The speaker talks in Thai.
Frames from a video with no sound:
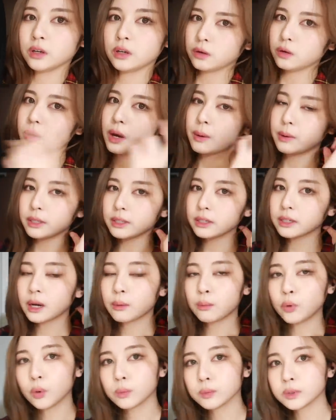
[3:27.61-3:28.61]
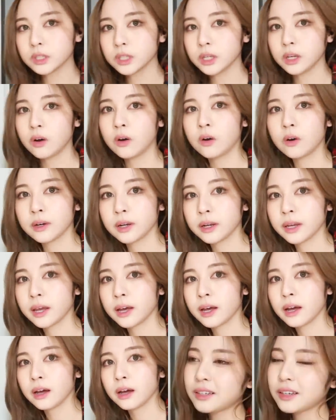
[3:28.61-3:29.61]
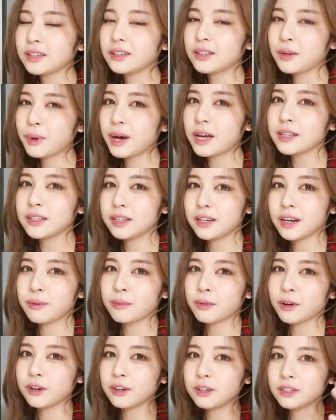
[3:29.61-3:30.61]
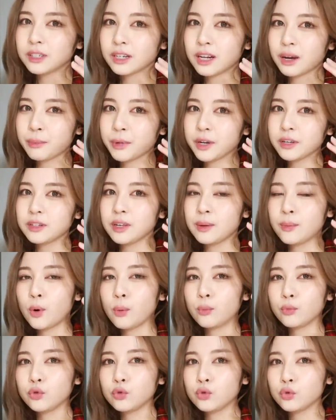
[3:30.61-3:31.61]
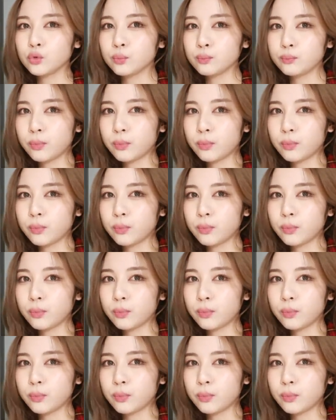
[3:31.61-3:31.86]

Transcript: ด้วยความที่จริงทำผมสีอ่อนอย่างเงี้ใส่เสื้อผ้าสีดำก็คือจะทำให้สีผมดู